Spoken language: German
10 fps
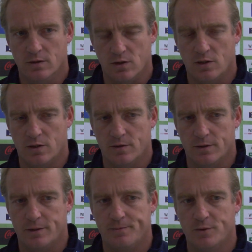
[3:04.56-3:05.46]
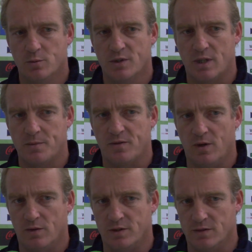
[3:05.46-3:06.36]
sondern ähm, du musst selbst
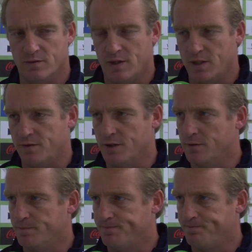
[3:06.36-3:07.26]
wieder auf diesen Pfad finden.